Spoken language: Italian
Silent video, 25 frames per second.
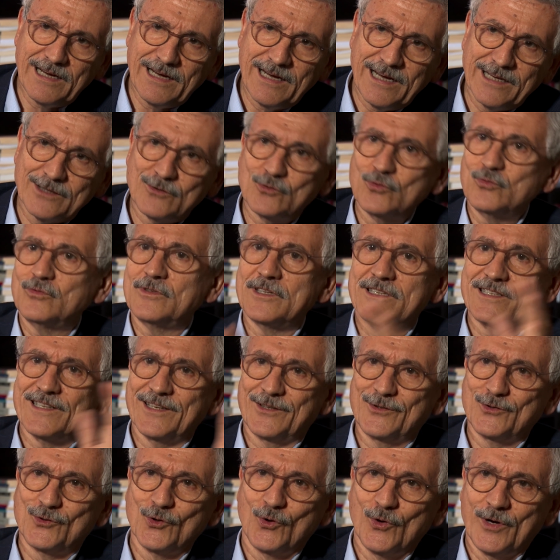a tutti i
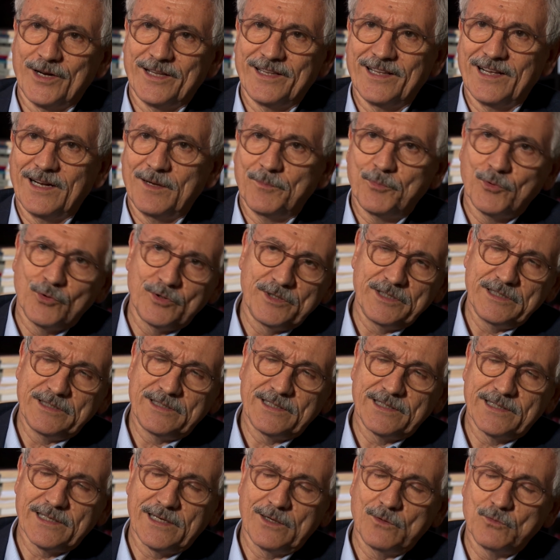settori della
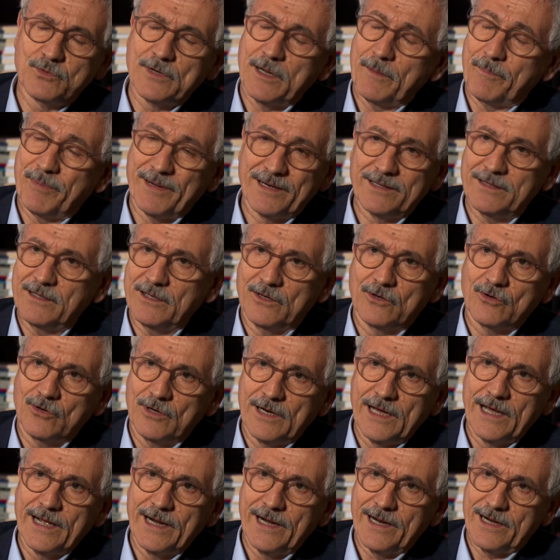politica una
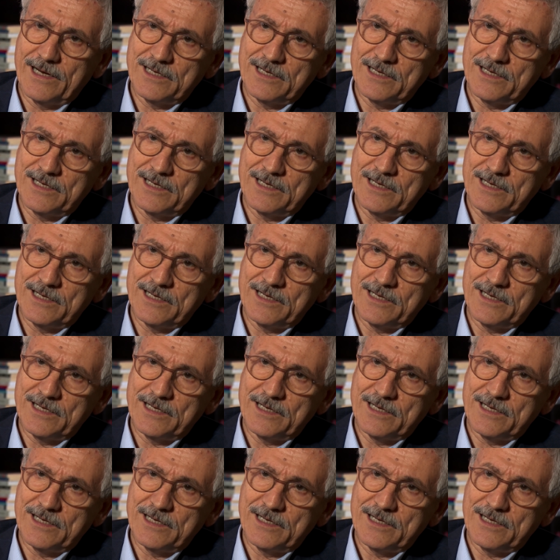particolare